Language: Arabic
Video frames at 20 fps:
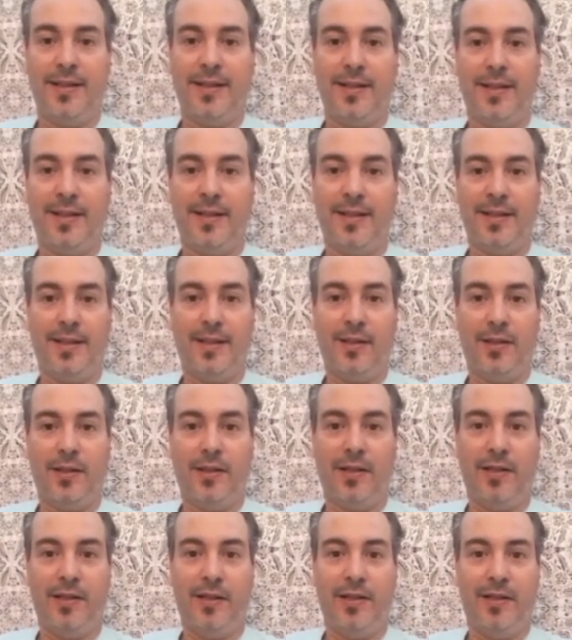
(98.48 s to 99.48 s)

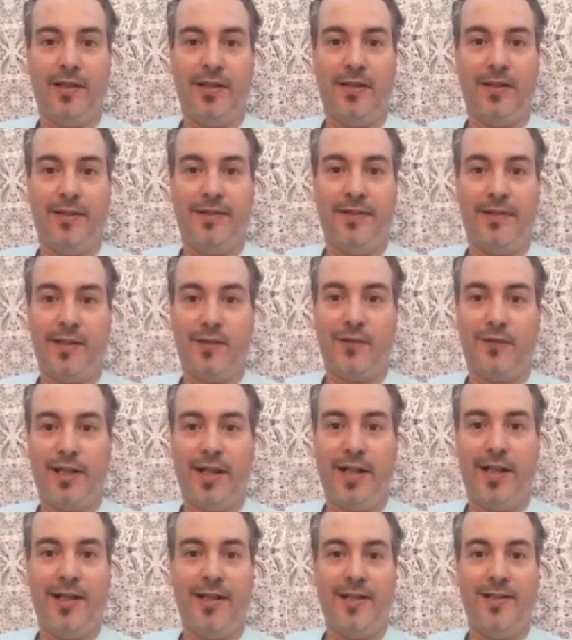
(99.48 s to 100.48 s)
الظرف
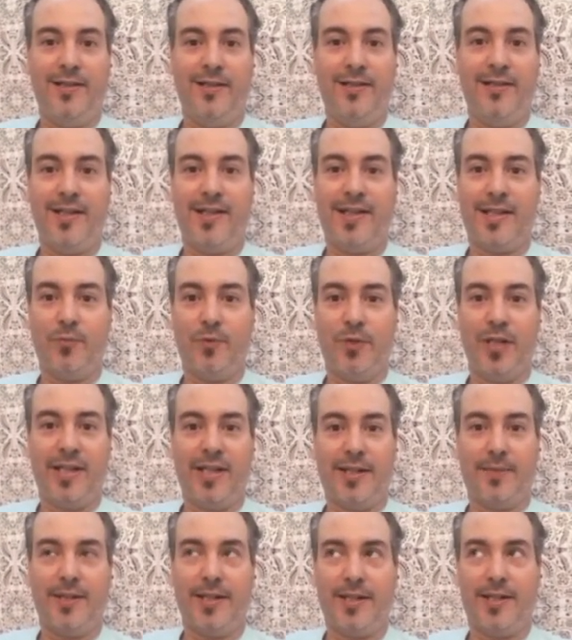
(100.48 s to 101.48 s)
الحالي ليس
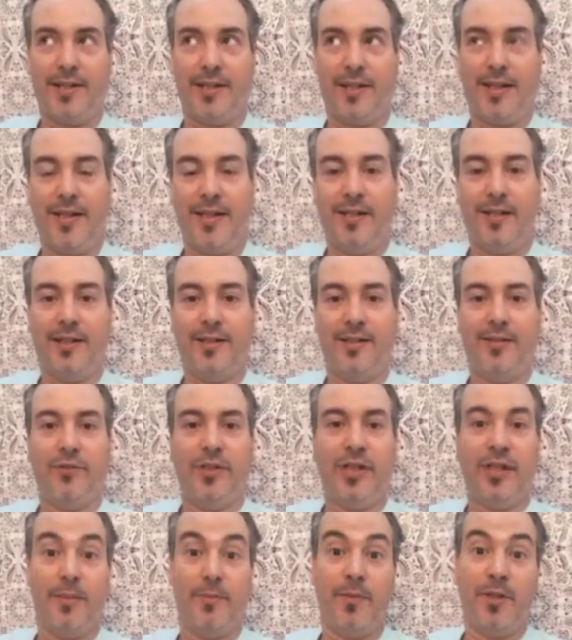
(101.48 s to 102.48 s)
مناسبا صراحة يعني
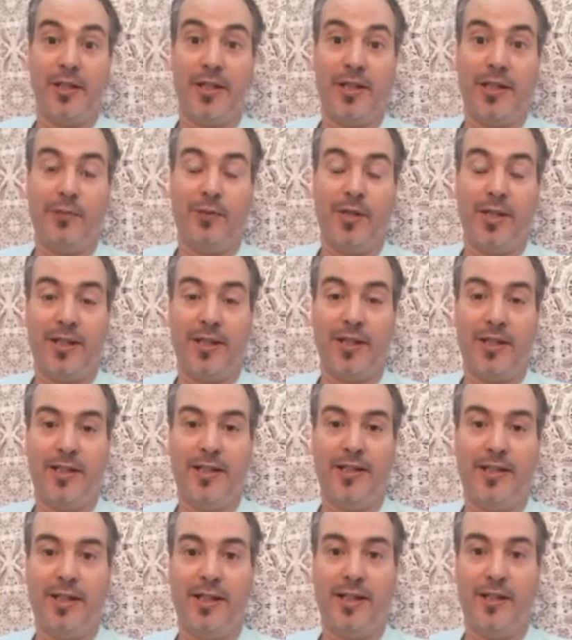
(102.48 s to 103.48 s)
هناك مشاكل
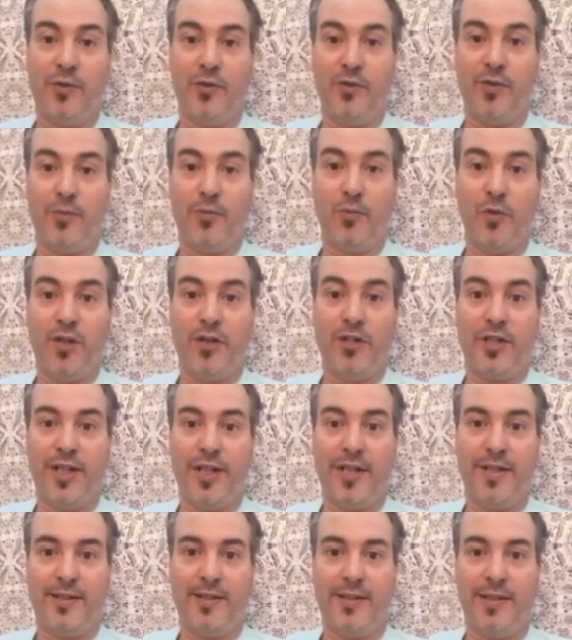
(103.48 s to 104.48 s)
وعراقيل الحوت
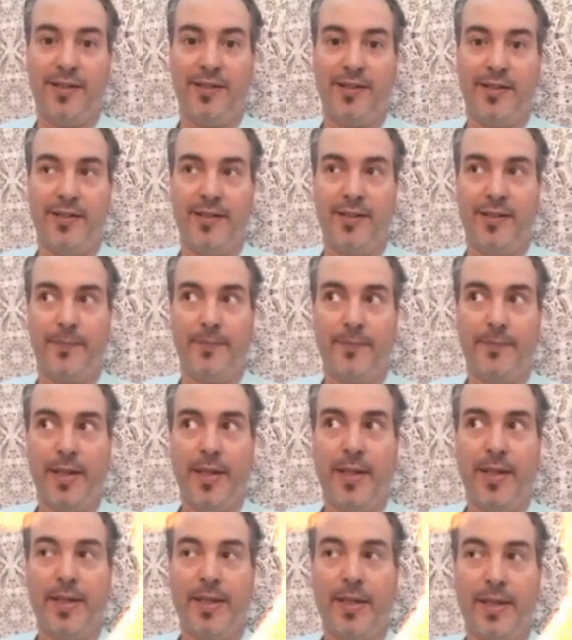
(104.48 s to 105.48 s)
مواجهات يعني
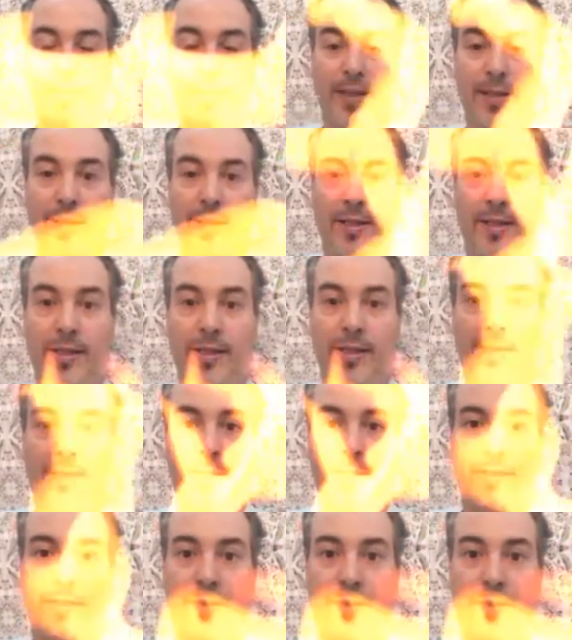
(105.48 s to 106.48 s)

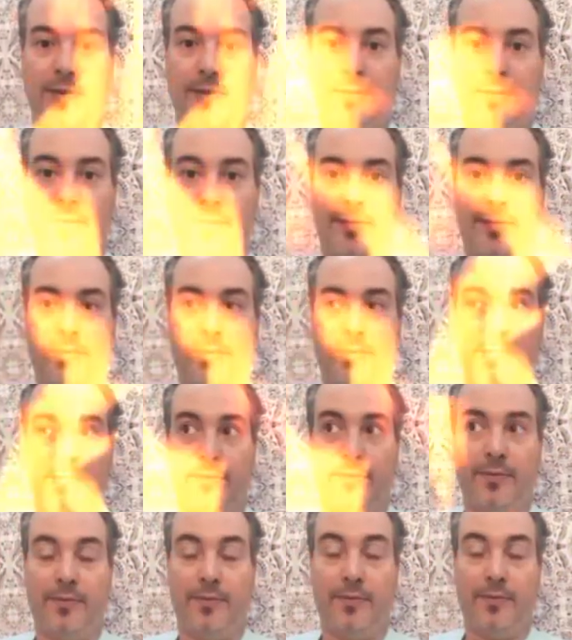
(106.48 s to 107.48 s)
آه،
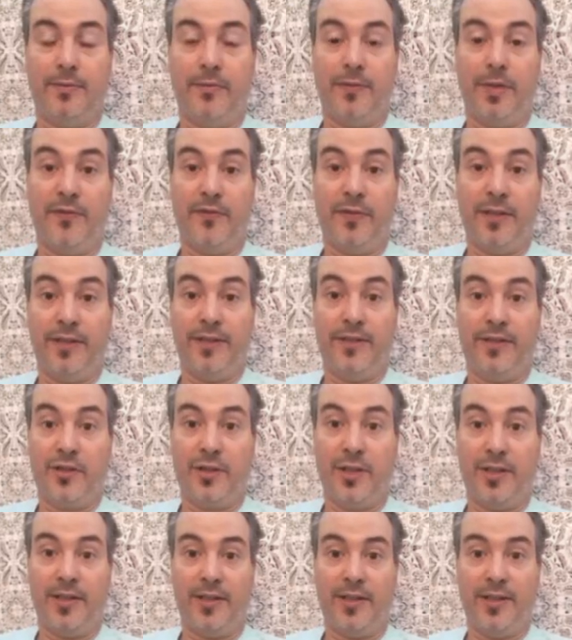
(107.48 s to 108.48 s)
وفض
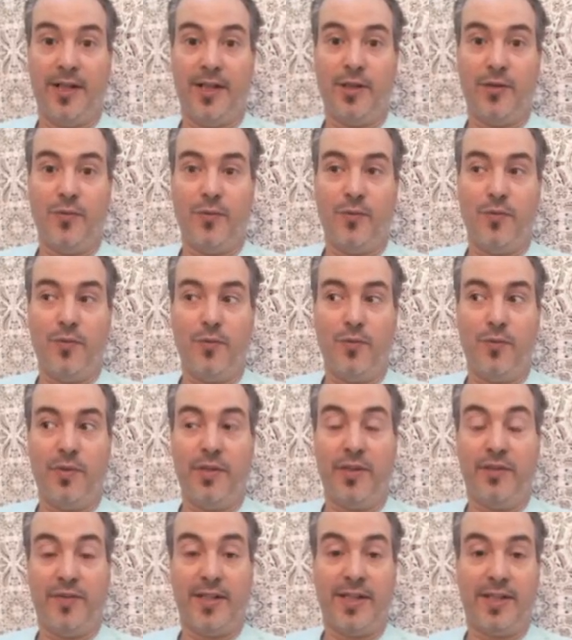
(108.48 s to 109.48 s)
شراكة أو
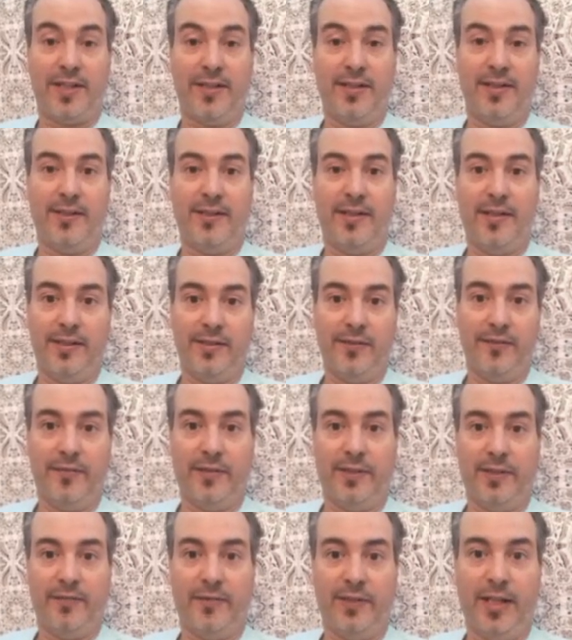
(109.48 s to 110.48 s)
انفصال يعني
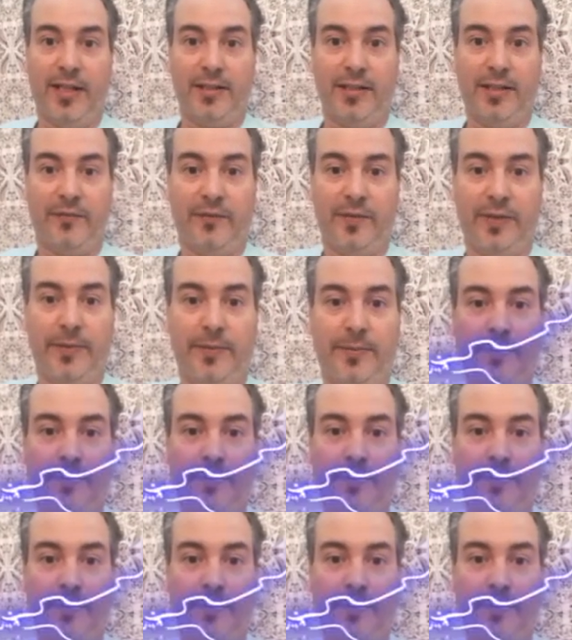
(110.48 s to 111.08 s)
في العاطفة